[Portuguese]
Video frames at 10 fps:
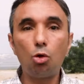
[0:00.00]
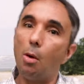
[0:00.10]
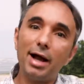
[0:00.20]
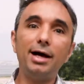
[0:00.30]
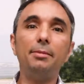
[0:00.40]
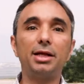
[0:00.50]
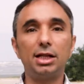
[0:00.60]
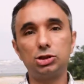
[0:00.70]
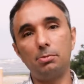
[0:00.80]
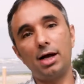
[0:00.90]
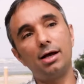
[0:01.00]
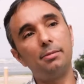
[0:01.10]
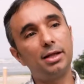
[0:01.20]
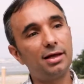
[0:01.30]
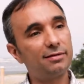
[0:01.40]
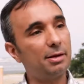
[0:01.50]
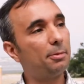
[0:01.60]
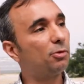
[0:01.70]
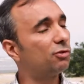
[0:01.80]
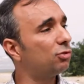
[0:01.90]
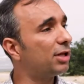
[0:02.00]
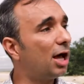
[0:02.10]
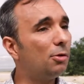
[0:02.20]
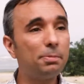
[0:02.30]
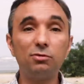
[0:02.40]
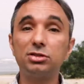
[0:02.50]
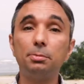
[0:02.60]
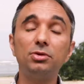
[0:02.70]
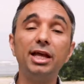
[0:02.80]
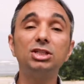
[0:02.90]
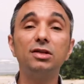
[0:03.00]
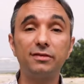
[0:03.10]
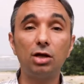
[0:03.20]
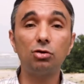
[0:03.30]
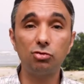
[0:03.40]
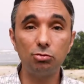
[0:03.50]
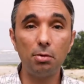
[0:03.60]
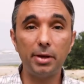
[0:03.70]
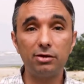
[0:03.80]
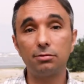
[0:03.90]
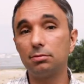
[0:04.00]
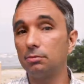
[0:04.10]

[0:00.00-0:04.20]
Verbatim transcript: com a câmera, que ela tinha uma câmera semi-profissional para você poder registrar nossos momentos.